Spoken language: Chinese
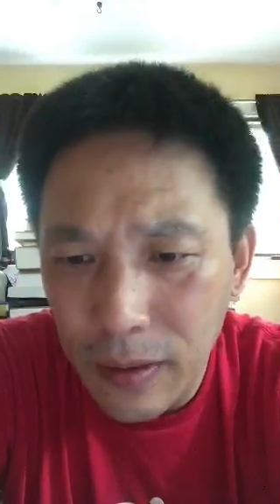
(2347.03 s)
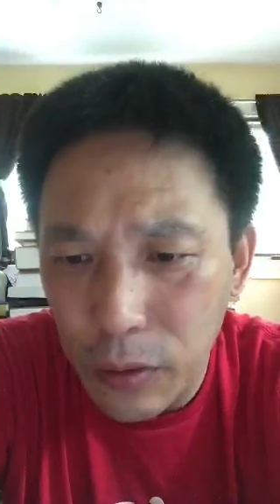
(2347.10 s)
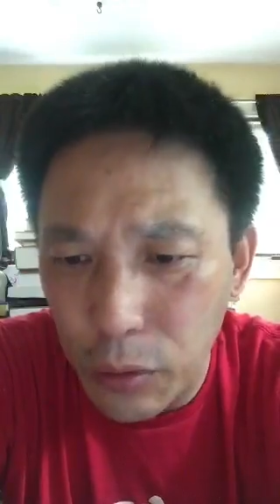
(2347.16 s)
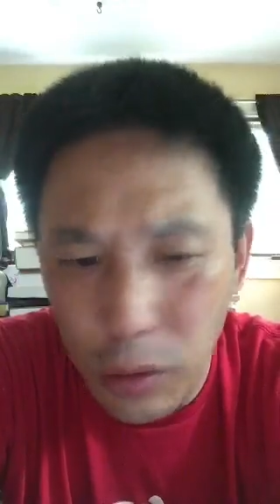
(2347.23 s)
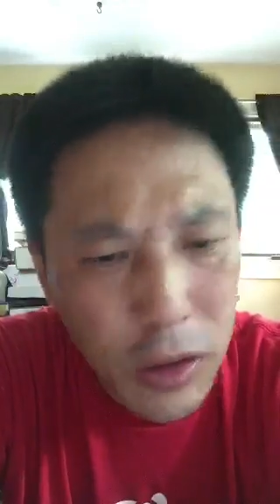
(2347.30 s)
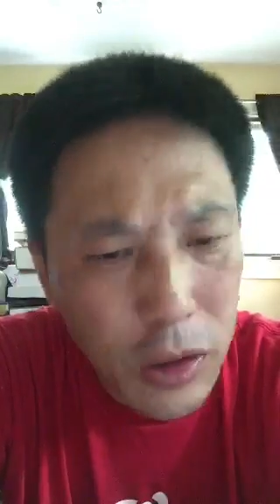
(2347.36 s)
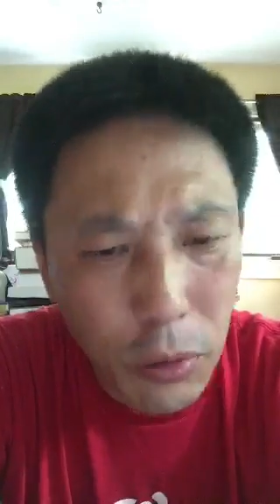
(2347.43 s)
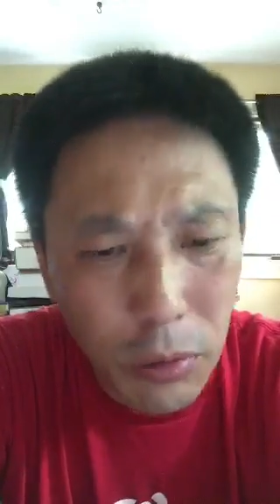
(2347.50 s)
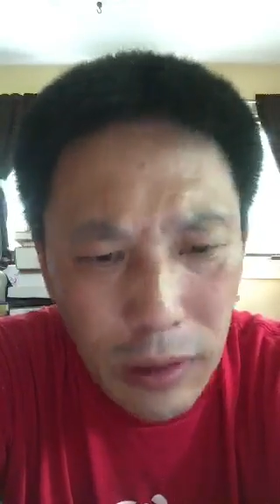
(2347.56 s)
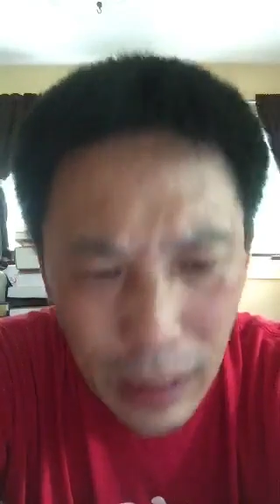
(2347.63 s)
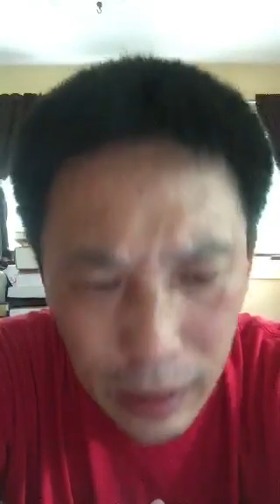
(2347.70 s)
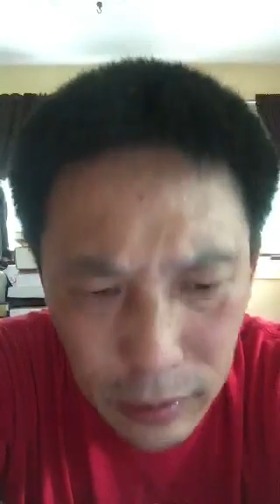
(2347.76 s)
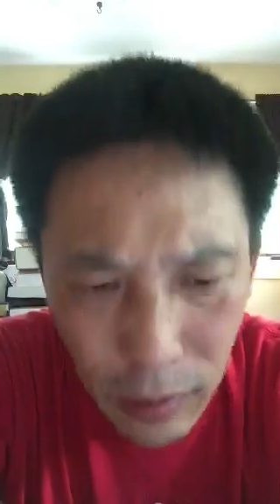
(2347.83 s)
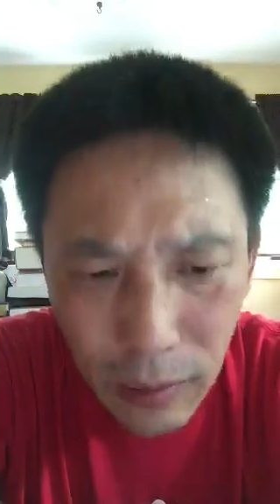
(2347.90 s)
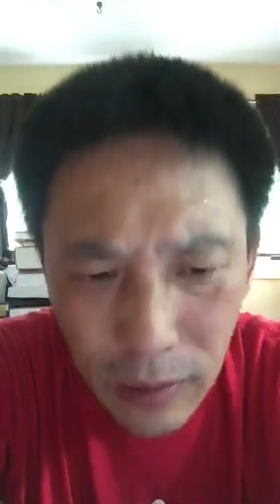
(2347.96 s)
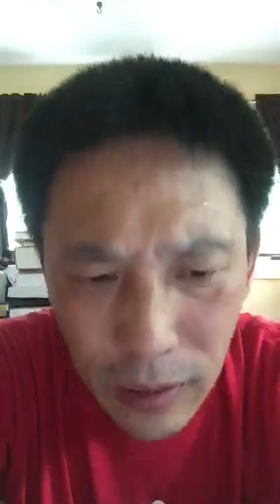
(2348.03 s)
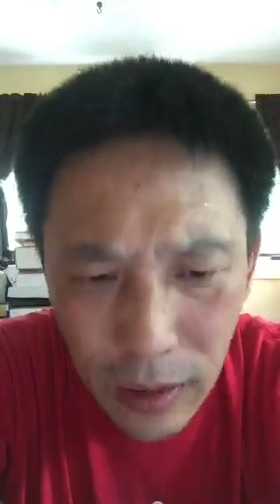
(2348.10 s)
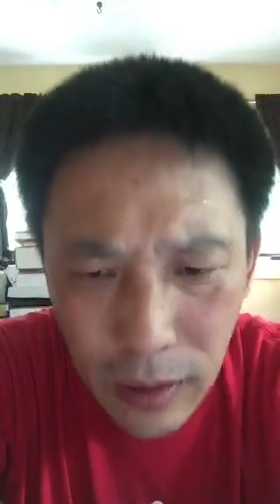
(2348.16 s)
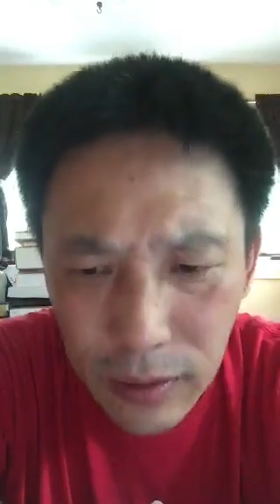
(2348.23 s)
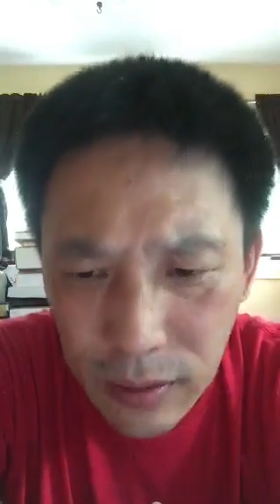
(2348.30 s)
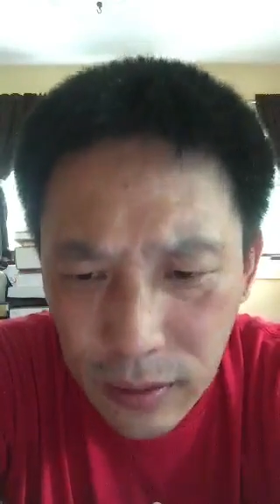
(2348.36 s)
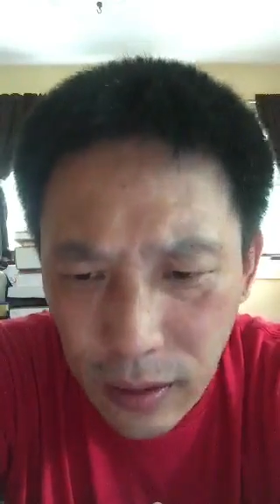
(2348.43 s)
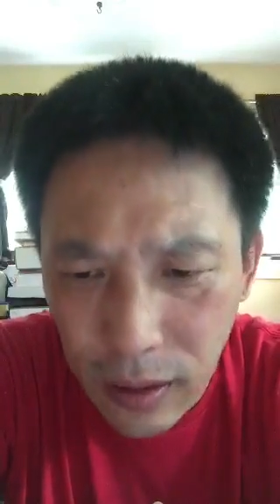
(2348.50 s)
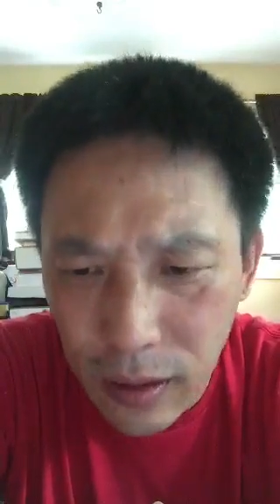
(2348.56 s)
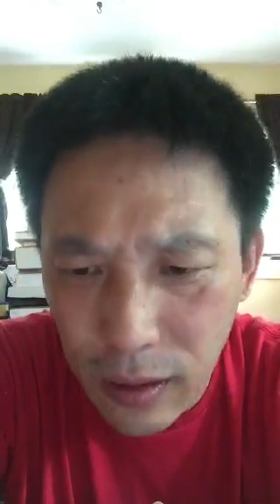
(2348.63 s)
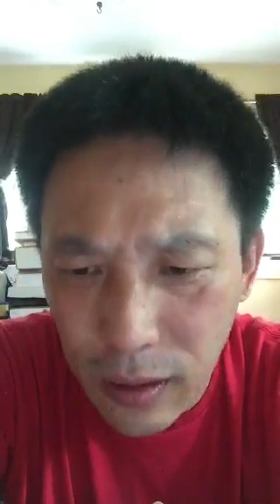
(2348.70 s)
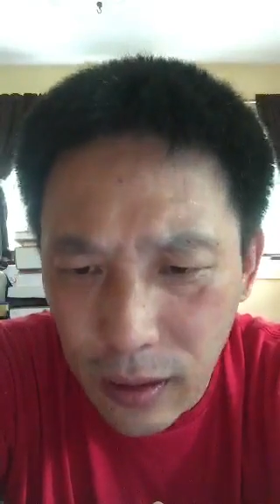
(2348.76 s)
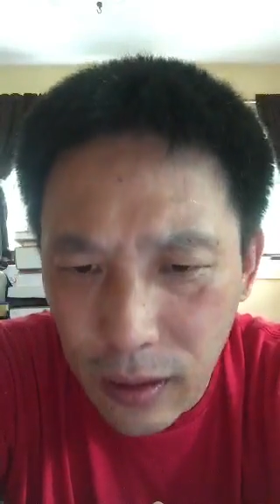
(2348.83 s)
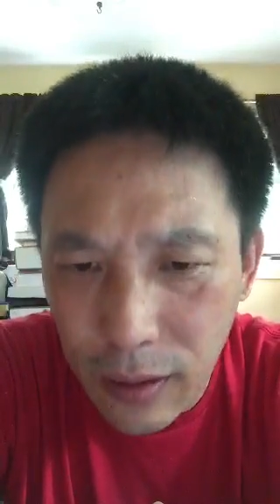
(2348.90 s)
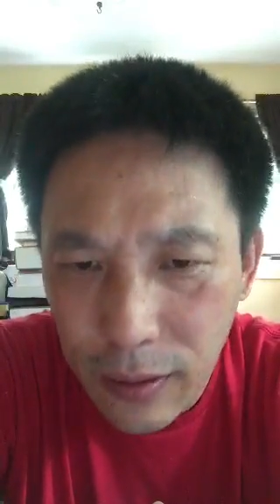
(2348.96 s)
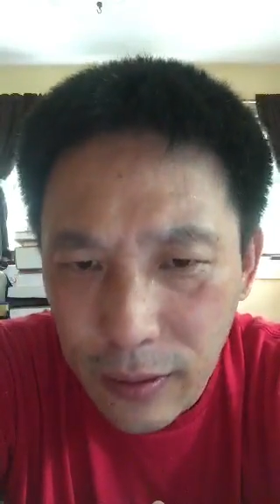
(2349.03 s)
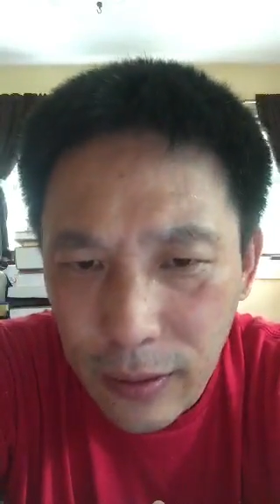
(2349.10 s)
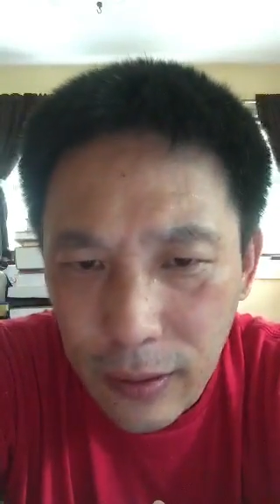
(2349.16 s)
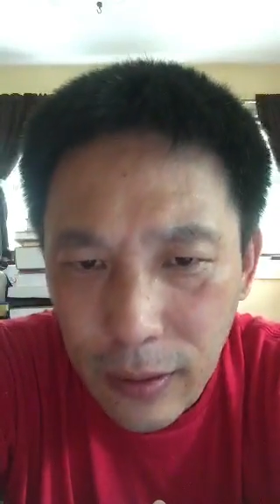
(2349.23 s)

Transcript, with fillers: 随时会来到啊，呃